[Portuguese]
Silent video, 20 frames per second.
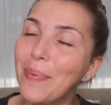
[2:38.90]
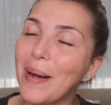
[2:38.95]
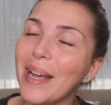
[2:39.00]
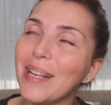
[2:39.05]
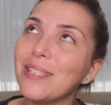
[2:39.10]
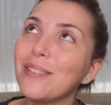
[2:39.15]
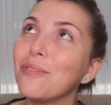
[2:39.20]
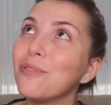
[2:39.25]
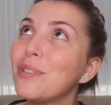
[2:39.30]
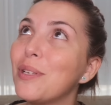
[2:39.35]

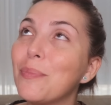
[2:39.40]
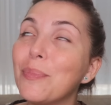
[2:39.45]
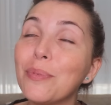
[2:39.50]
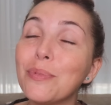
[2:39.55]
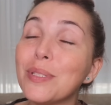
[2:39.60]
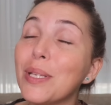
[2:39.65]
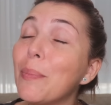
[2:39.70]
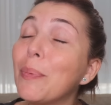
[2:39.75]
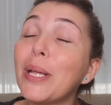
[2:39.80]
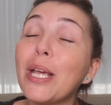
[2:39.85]
mais, eu sei,
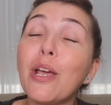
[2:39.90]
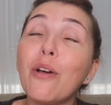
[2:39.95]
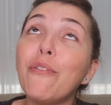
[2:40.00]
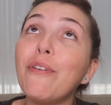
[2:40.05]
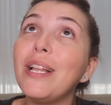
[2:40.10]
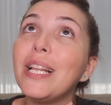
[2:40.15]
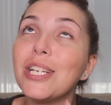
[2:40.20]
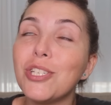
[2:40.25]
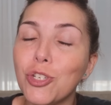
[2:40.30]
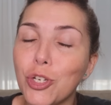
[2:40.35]
não sei porque que eu
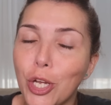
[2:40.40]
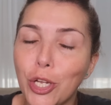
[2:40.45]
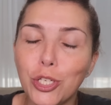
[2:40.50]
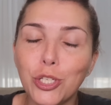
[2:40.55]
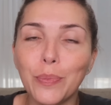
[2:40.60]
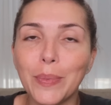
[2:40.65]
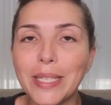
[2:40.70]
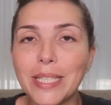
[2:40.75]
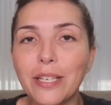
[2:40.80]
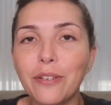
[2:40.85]
falo a
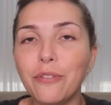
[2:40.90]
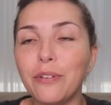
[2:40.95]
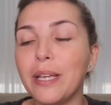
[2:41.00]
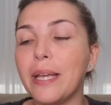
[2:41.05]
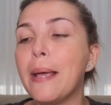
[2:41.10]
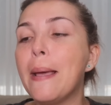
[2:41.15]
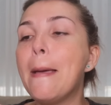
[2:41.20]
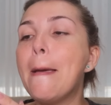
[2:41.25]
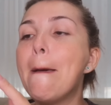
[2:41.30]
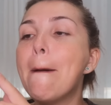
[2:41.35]
gente, mas
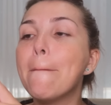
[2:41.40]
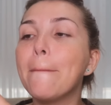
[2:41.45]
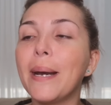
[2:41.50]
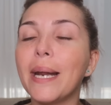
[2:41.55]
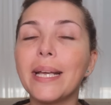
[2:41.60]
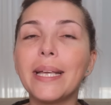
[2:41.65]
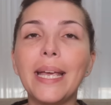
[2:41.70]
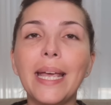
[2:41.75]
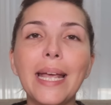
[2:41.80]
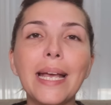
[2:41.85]
enfim,
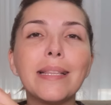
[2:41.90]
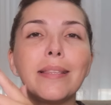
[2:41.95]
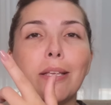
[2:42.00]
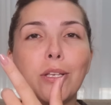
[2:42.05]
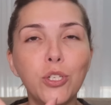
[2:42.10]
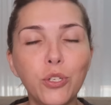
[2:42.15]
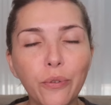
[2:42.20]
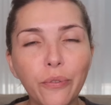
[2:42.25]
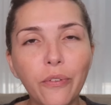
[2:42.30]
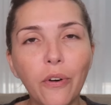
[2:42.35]
para quem
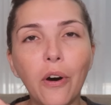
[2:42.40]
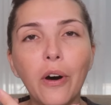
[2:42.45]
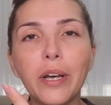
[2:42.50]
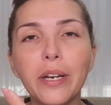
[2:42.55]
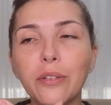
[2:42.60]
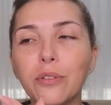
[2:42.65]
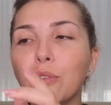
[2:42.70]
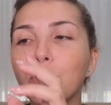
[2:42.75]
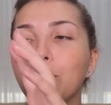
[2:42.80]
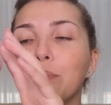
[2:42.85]
atende
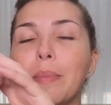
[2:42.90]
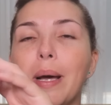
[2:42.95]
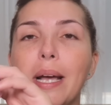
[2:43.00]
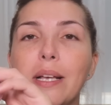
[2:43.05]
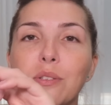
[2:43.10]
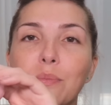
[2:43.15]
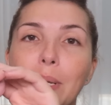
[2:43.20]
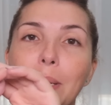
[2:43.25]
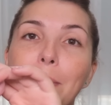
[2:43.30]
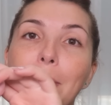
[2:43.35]
fora e tudo
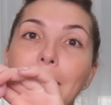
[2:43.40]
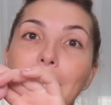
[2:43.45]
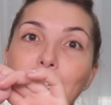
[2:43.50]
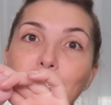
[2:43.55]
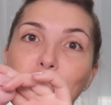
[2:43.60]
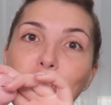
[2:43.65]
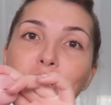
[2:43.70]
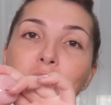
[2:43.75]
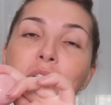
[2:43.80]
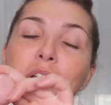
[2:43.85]
mais, uma
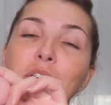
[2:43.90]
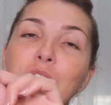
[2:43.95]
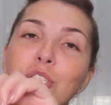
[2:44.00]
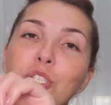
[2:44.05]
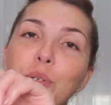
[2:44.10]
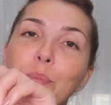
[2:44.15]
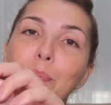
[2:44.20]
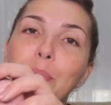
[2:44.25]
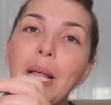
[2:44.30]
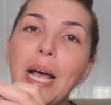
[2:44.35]
embalagem
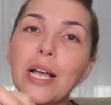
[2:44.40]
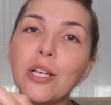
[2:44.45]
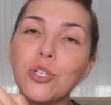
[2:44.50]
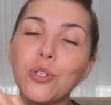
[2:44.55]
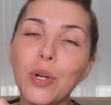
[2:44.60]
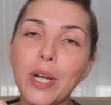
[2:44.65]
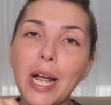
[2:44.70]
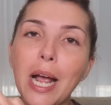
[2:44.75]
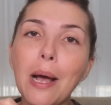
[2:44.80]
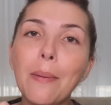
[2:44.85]
de
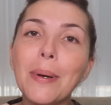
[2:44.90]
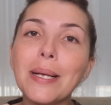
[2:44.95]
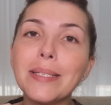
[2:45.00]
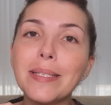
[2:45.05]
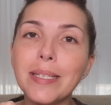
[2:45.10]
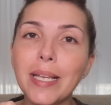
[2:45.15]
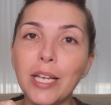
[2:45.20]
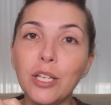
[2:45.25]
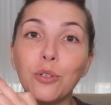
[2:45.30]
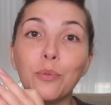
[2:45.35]
plástico acaba
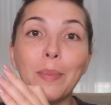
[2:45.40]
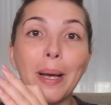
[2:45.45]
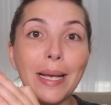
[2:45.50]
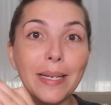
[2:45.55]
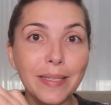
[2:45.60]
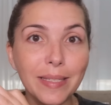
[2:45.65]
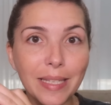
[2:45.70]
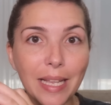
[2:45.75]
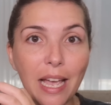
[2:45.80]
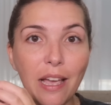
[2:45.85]
sendo
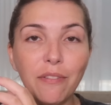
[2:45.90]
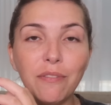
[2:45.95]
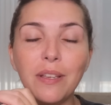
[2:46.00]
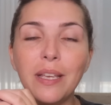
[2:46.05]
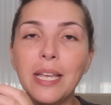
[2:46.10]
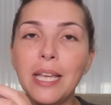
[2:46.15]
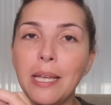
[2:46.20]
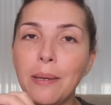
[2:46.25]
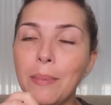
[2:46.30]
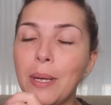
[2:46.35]
mais leve
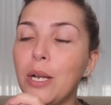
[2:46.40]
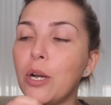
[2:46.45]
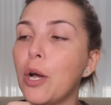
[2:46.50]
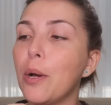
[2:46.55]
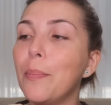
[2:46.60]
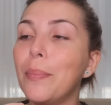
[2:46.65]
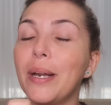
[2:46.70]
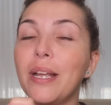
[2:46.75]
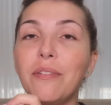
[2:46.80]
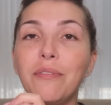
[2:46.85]
e
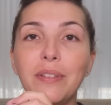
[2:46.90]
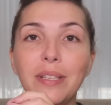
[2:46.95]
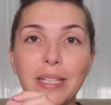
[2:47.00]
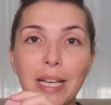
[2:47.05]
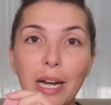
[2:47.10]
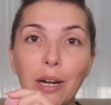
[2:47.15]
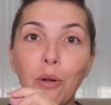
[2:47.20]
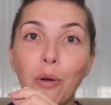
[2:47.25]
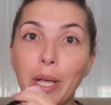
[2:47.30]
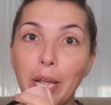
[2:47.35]
melhor para
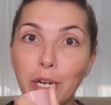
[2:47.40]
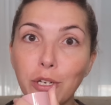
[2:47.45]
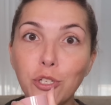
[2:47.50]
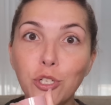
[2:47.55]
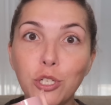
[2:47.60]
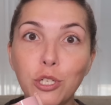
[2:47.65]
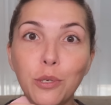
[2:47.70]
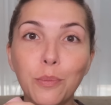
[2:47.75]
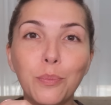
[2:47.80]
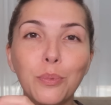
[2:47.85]
evitar qualquer
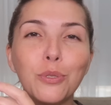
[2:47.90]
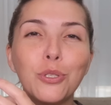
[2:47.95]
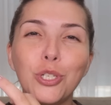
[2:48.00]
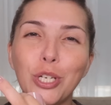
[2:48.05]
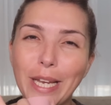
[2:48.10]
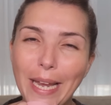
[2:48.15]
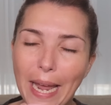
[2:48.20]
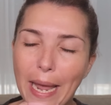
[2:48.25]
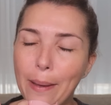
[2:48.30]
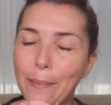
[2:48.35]
tipo
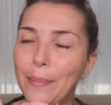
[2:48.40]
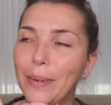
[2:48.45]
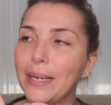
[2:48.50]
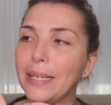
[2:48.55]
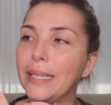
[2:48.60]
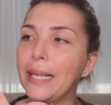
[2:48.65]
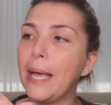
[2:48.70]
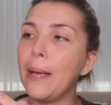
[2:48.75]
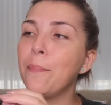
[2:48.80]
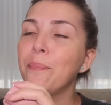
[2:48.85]
de
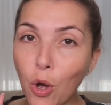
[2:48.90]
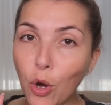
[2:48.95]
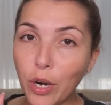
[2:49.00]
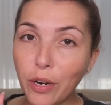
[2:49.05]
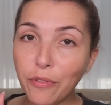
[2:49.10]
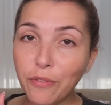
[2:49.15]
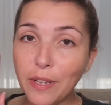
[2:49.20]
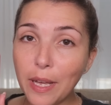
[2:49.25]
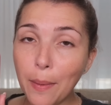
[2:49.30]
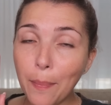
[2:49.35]
quebra, né?
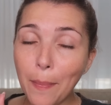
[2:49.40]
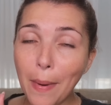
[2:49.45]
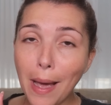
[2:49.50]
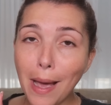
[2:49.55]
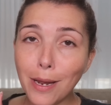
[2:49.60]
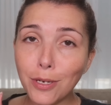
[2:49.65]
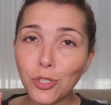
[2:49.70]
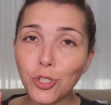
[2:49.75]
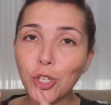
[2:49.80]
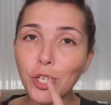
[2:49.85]
Agora vem a
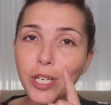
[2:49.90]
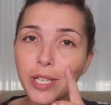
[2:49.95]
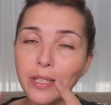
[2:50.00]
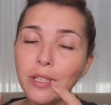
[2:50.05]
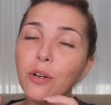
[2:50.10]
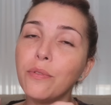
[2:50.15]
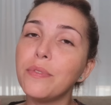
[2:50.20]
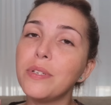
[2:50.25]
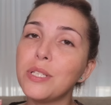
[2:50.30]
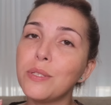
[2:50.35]
parte que
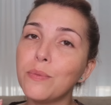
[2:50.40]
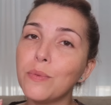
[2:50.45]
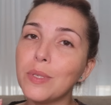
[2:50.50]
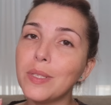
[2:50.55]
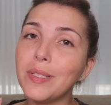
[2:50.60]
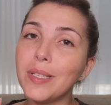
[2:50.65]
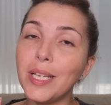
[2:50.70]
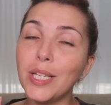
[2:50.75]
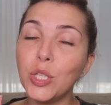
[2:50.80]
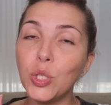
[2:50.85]
talvez
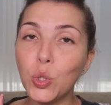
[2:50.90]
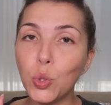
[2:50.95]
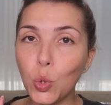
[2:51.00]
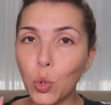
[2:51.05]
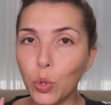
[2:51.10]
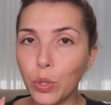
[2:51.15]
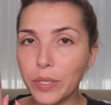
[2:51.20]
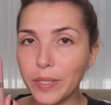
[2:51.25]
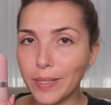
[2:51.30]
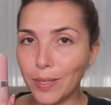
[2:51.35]
você
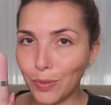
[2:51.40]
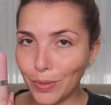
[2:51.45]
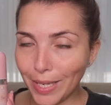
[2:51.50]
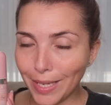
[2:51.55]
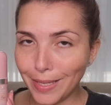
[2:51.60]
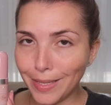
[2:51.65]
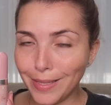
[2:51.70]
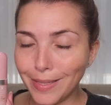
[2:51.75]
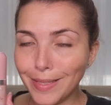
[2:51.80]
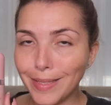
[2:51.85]
torça o
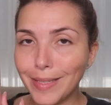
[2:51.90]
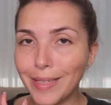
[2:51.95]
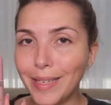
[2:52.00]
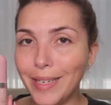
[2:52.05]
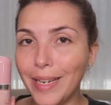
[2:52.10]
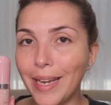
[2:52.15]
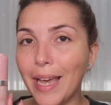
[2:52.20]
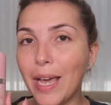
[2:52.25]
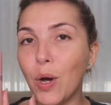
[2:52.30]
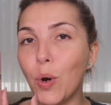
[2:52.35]
nariz,
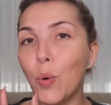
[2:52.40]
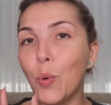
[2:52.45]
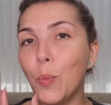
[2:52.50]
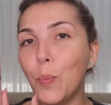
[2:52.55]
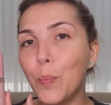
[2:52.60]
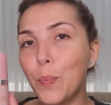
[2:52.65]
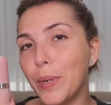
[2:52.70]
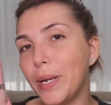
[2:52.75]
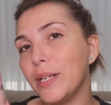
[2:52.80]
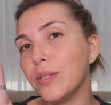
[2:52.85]
que é o
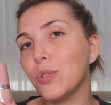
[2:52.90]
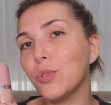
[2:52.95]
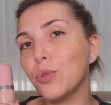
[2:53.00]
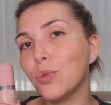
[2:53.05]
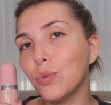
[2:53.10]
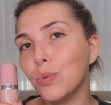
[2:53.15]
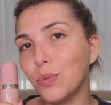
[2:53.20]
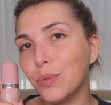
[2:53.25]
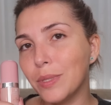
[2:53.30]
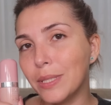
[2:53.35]

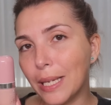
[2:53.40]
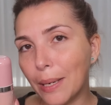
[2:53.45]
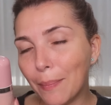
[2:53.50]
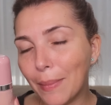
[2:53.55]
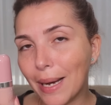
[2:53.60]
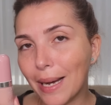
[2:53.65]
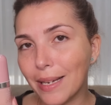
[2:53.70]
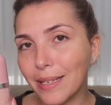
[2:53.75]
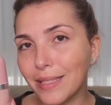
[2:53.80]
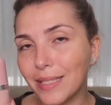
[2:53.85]
preço da
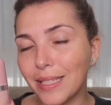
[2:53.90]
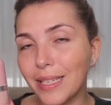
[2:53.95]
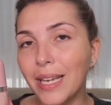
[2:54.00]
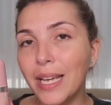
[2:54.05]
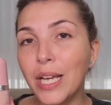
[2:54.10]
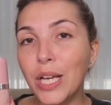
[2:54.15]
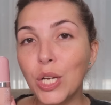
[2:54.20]
base.